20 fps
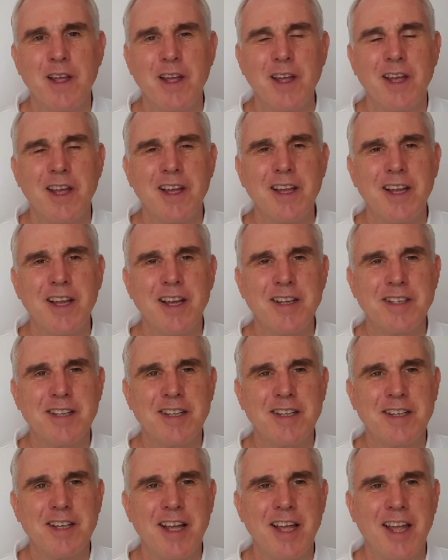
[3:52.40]
que es
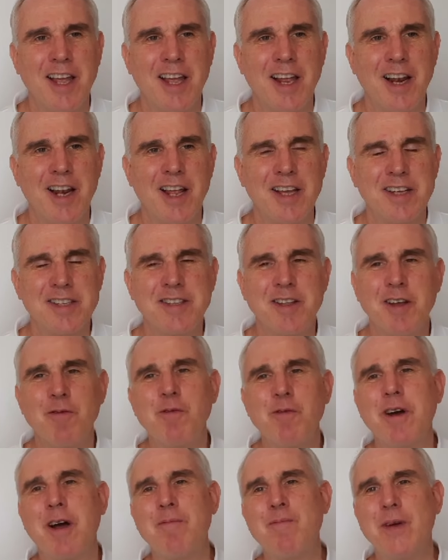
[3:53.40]
el, este
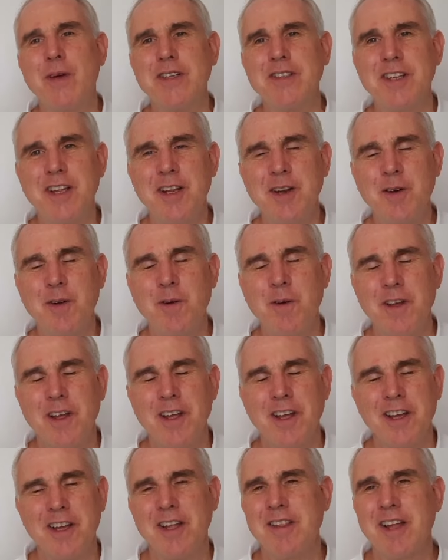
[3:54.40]
un campesino,
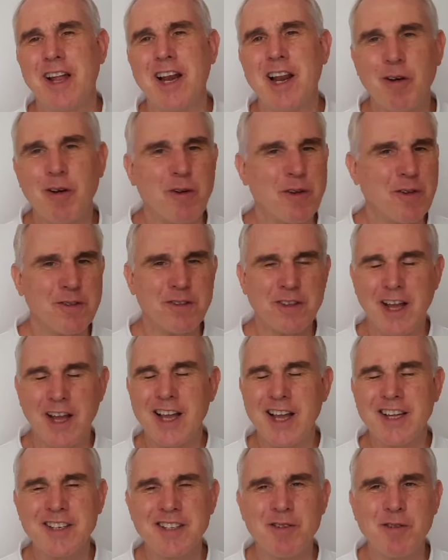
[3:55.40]
quizá la
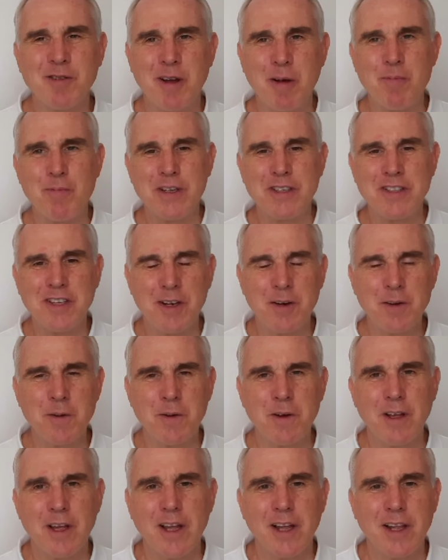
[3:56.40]
conozcáis, de un campesino,
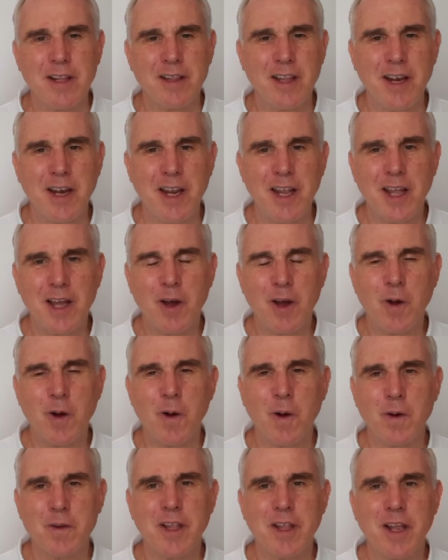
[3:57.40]
tenía,
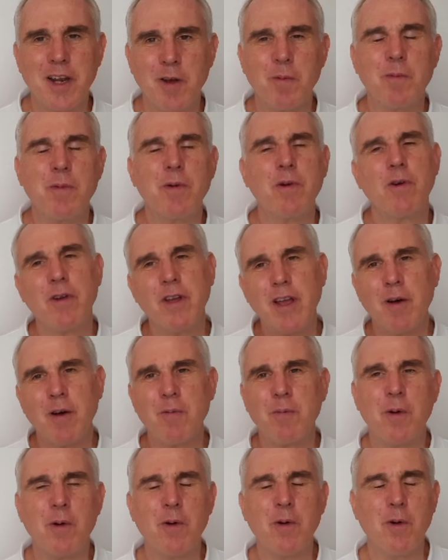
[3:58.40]
tenía un burro ya un
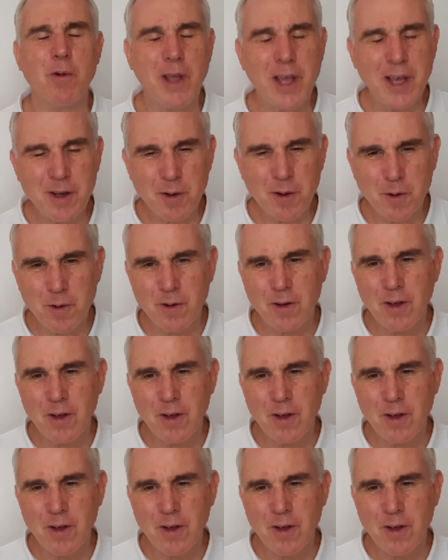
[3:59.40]
poco viejo